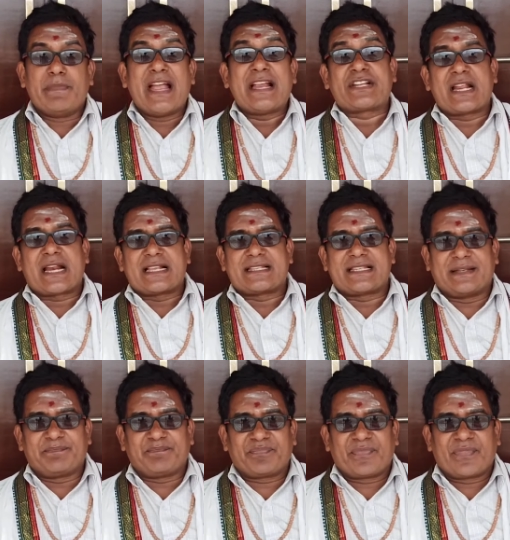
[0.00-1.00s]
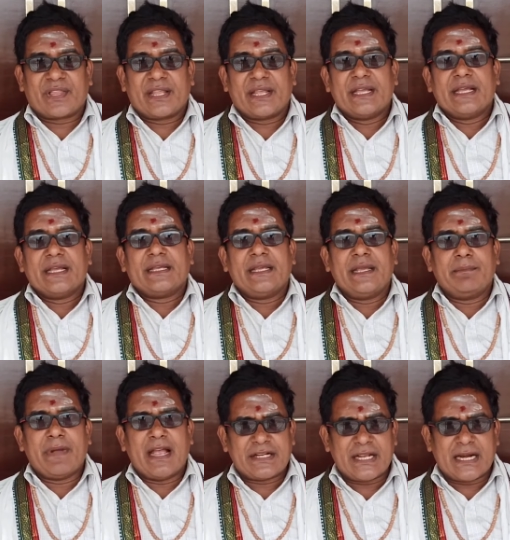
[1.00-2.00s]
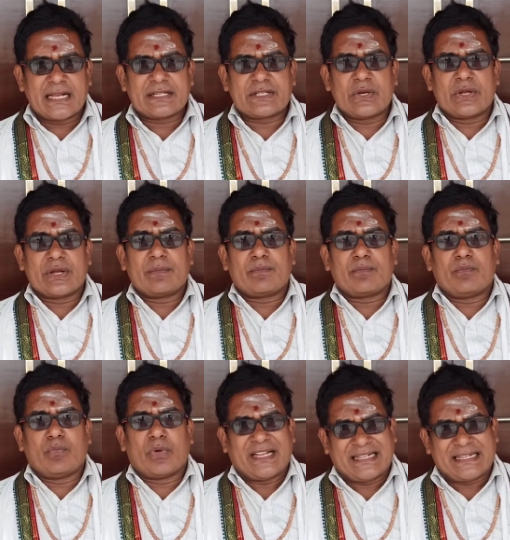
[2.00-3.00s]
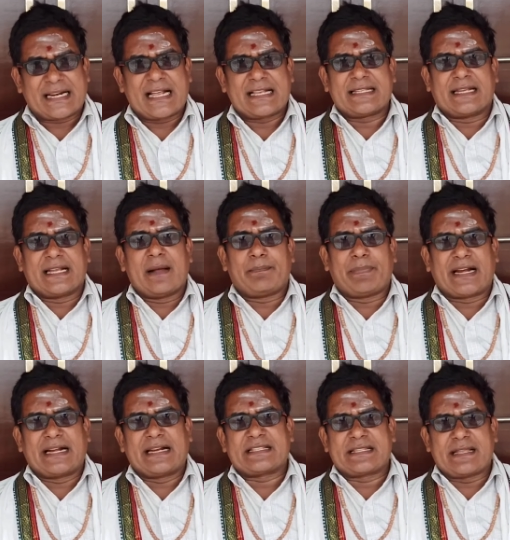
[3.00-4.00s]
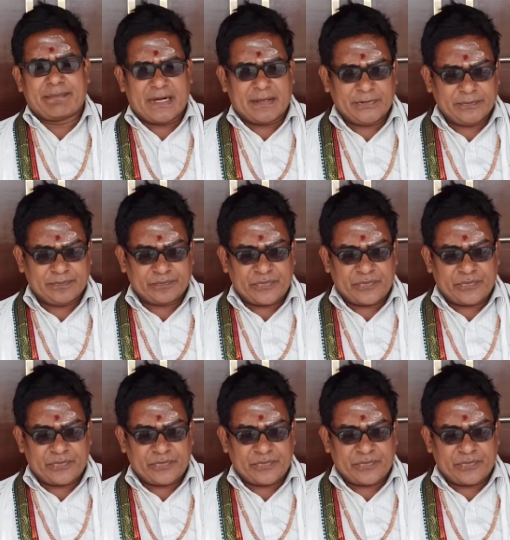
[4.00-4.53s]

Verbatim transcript: మేషరాశి ఈ మేషరాశిలో మొదటి రాశిగా పరిగణిస్తాం మనం